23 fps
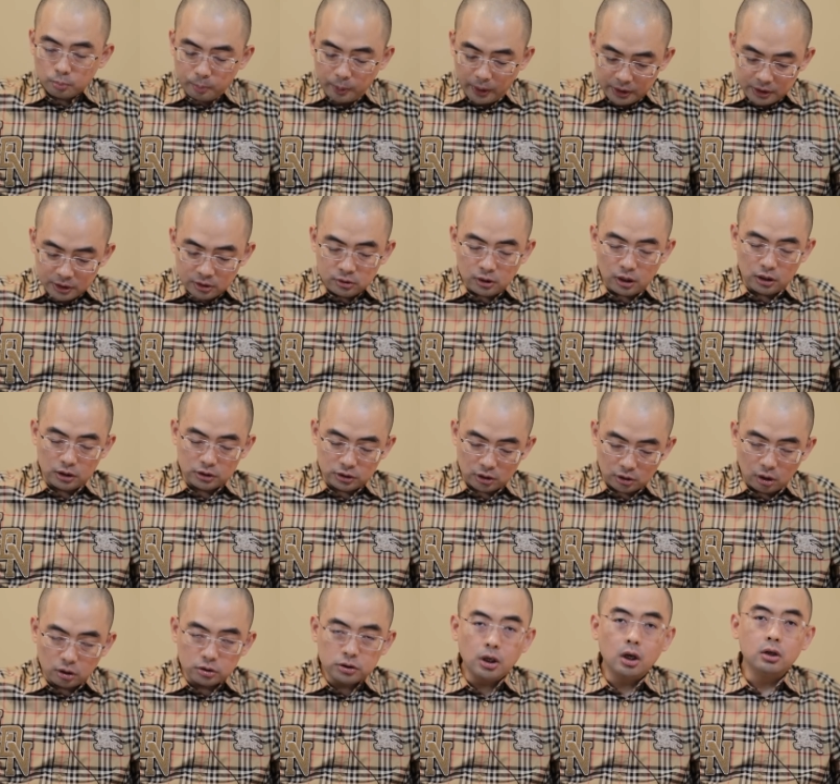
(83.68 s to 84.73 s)
北京的小
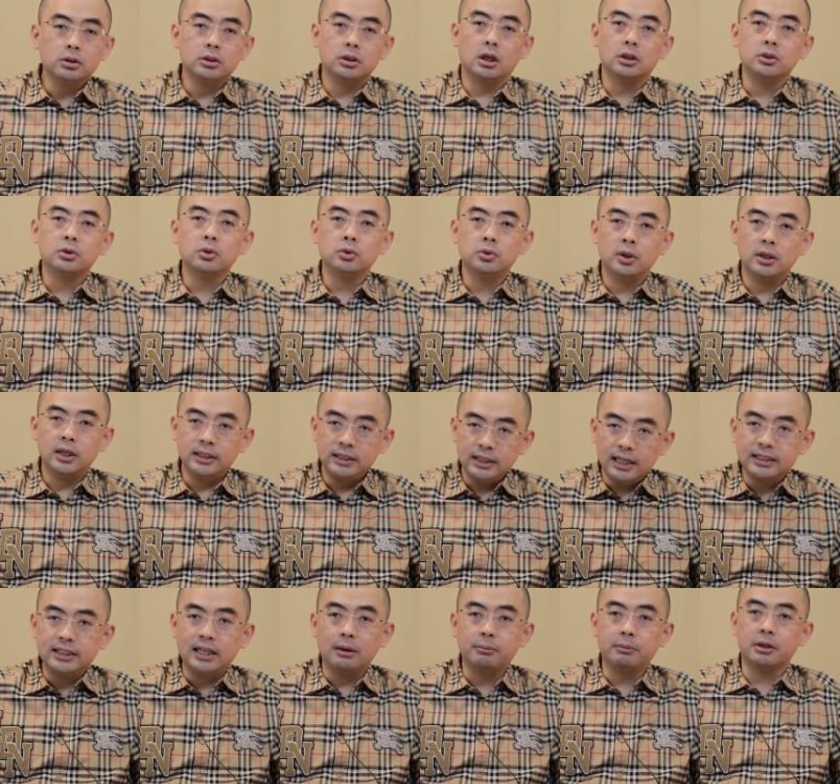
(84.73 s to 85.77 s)
道消息啊，就是说
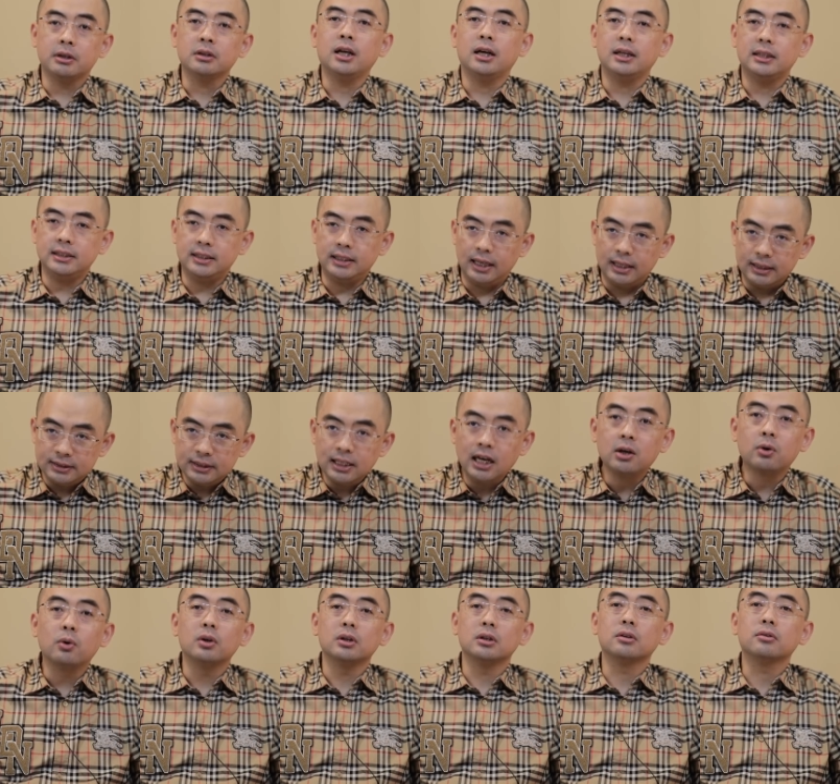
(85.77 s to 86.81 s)
叶简明呢也
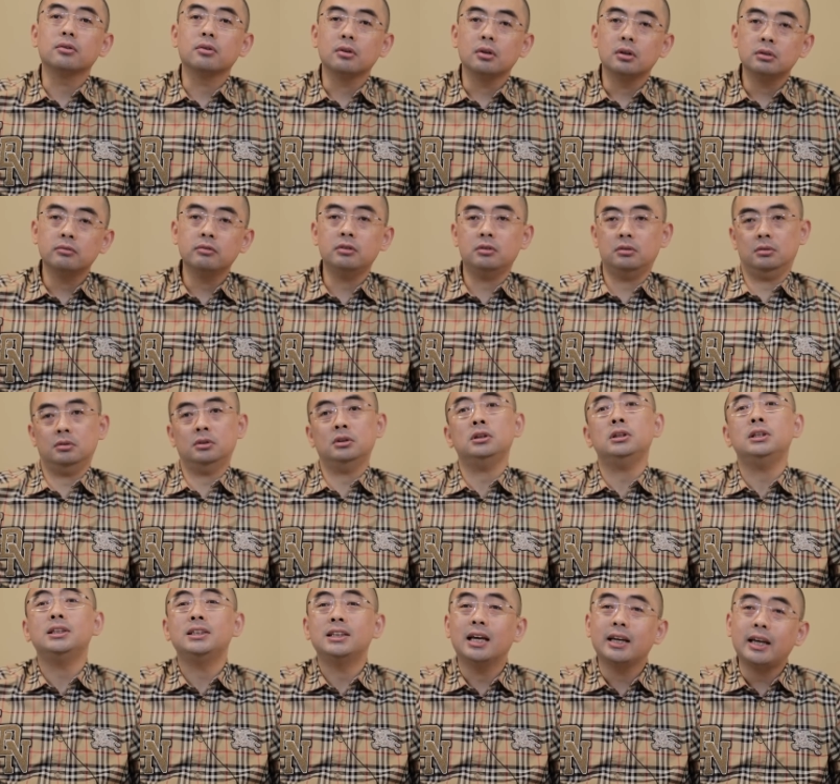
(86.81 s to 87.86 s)
见过一次，因为
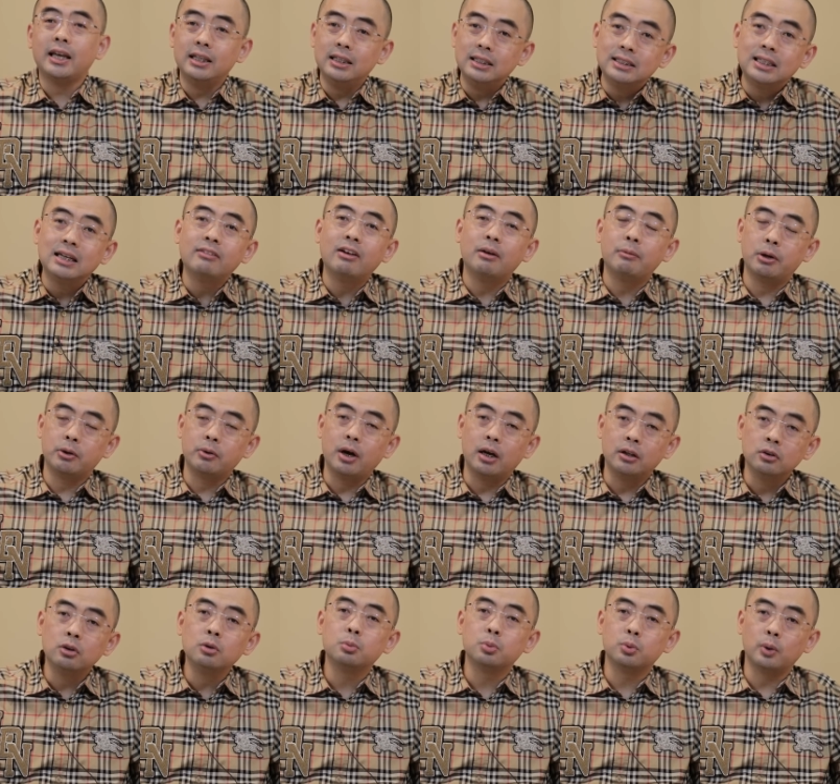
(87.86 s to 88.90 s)
你一年给你一千万美
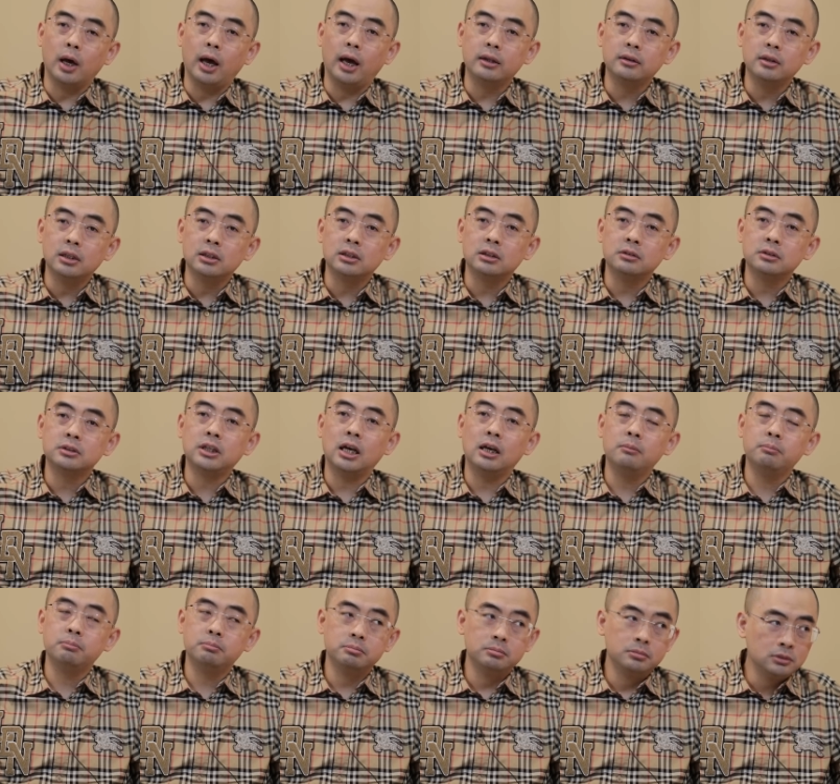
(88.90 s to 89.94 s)
元，对不对？那你
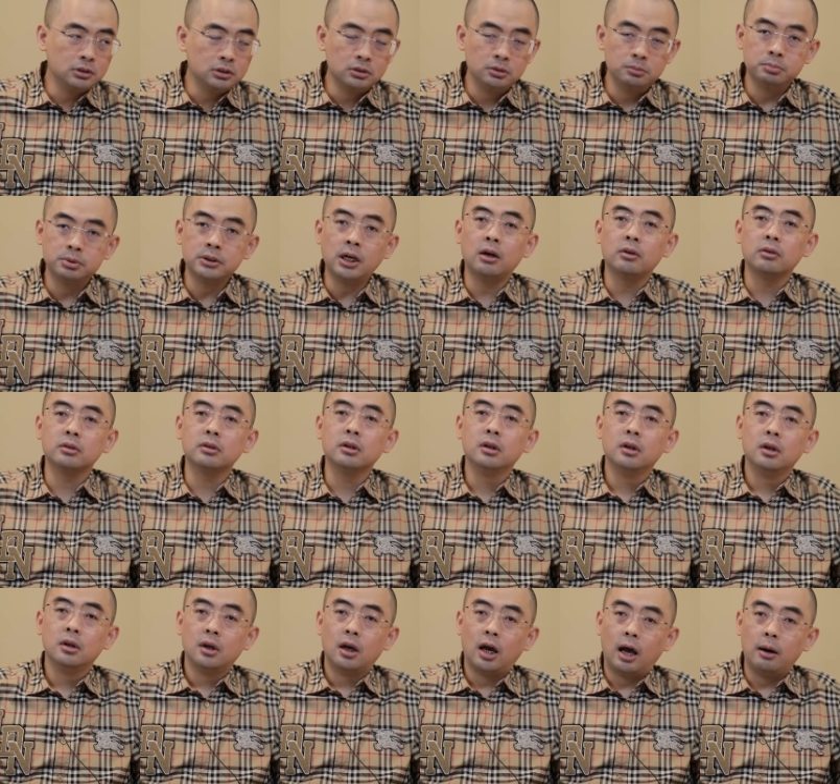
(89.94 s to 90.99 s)
钱你不让我，
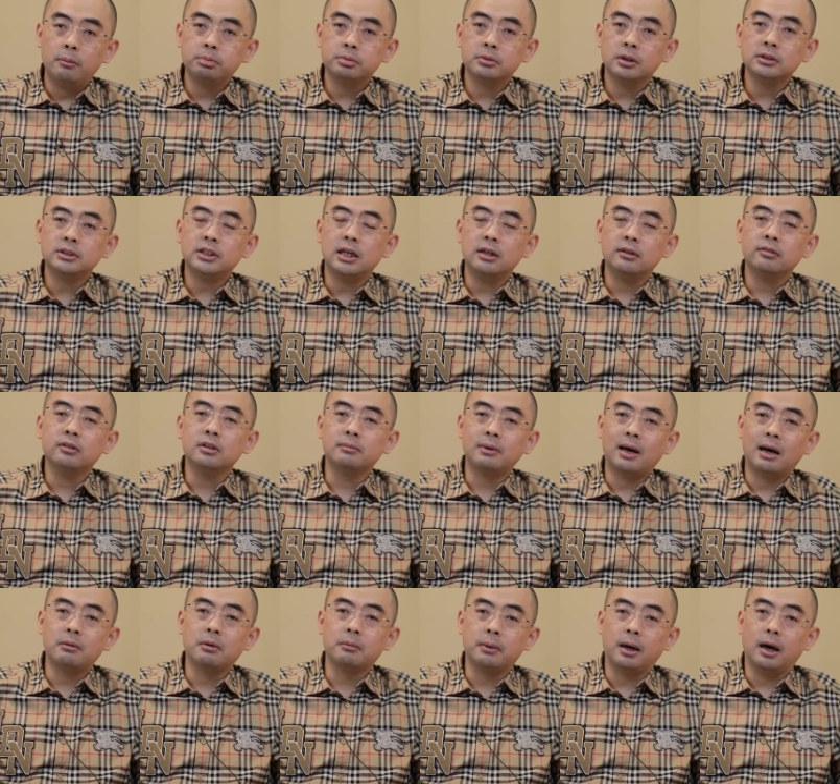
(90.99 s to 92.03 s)
还不能见一次你
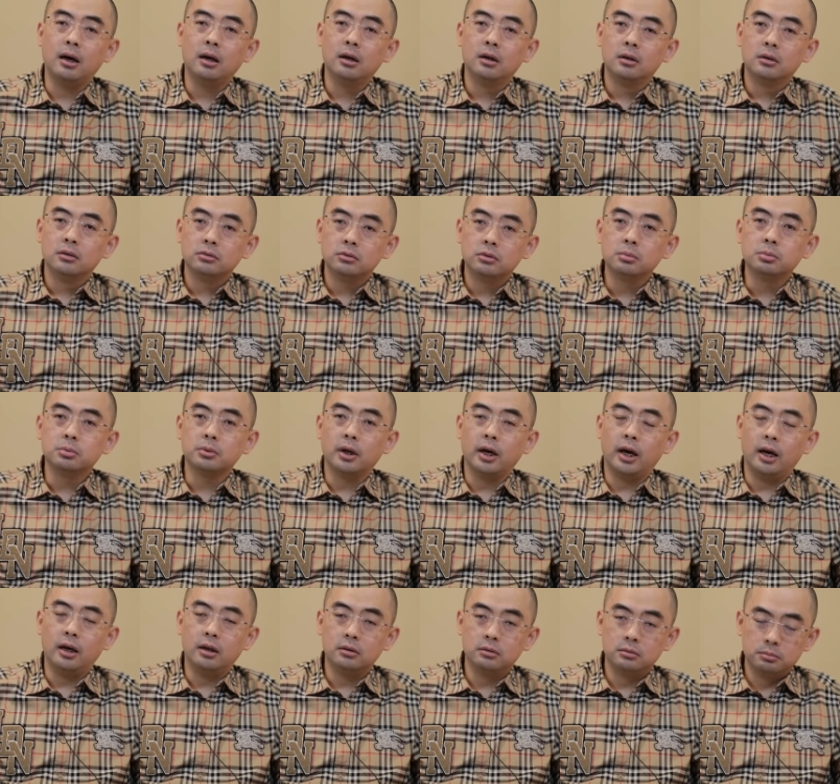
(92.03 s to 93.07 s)
爸爸吗？对不
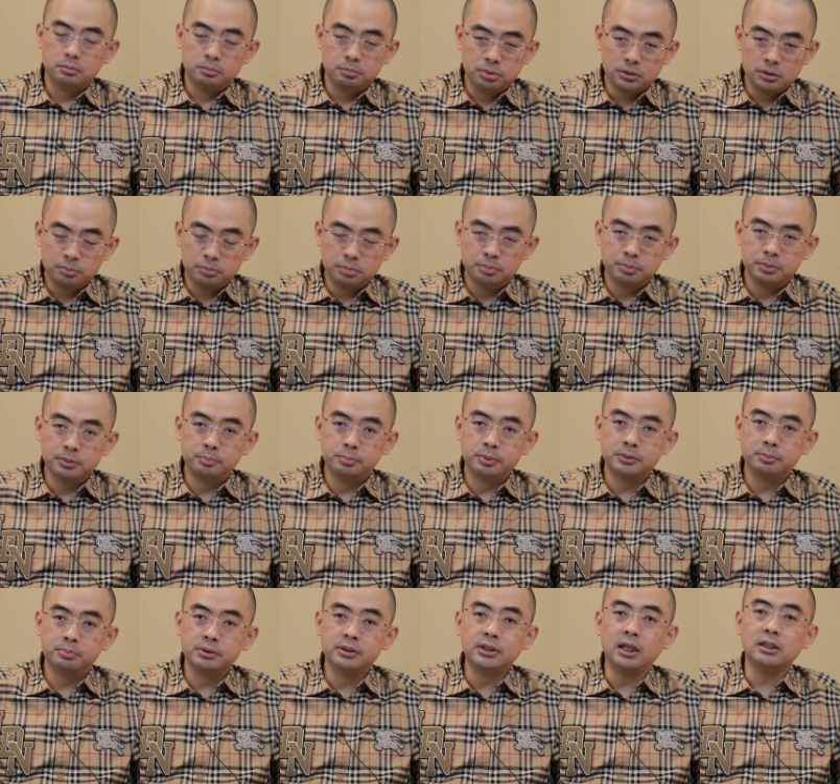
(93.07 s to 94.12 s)
对？你不不
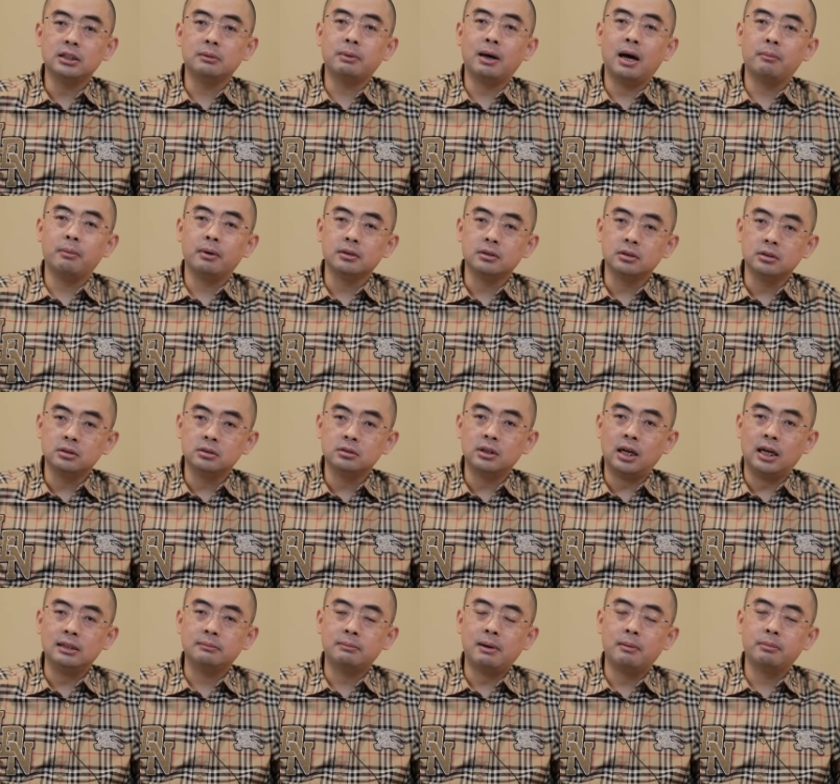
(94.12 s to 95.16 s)
不不见你爸爸，你
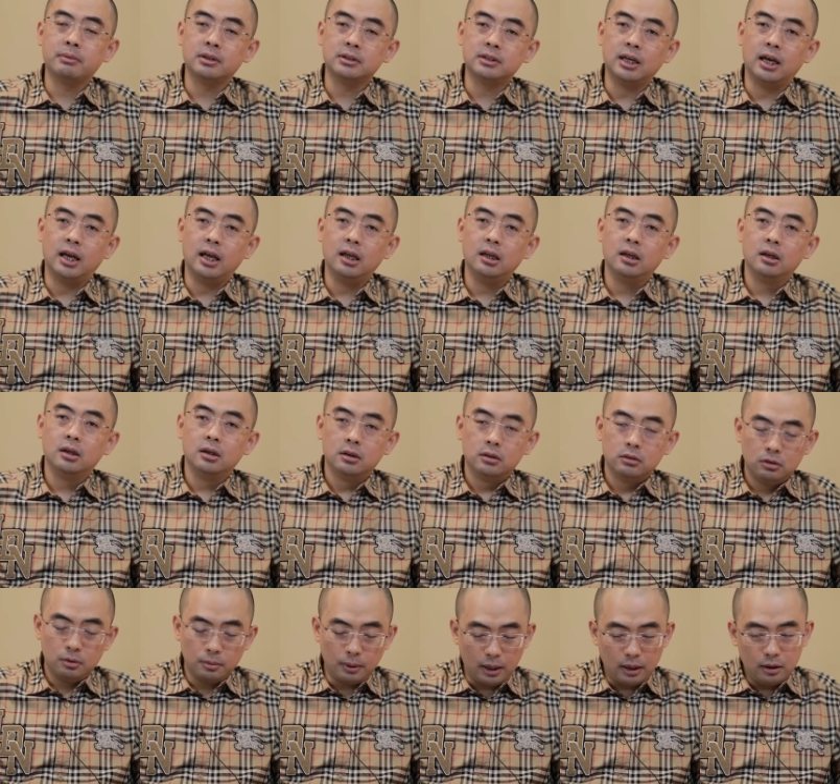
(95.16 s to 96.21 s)
拿你爸爸的钱，
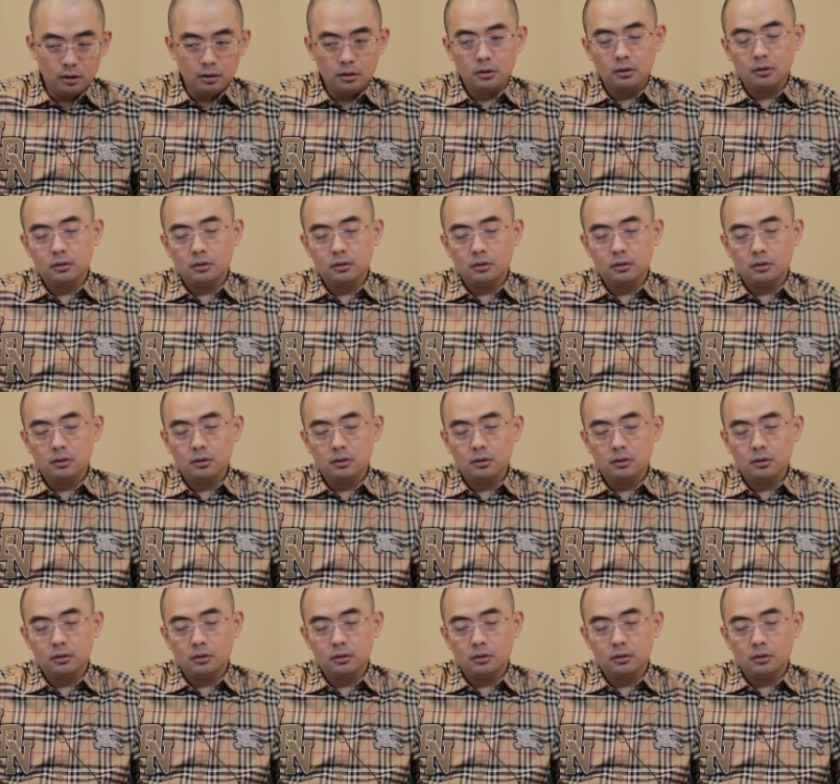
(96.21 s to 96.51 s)
对吧？